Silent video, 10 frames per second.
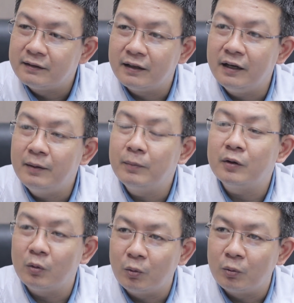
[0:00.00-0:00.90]
dẫn đến
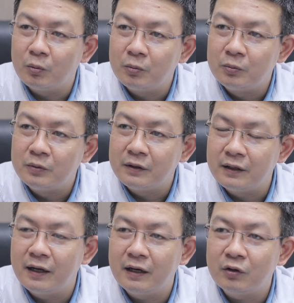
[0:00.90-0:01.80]
mất ngủ,
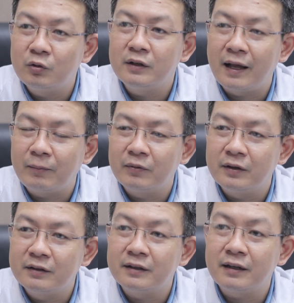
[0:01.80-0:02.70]
thế nên nó suy giảm chức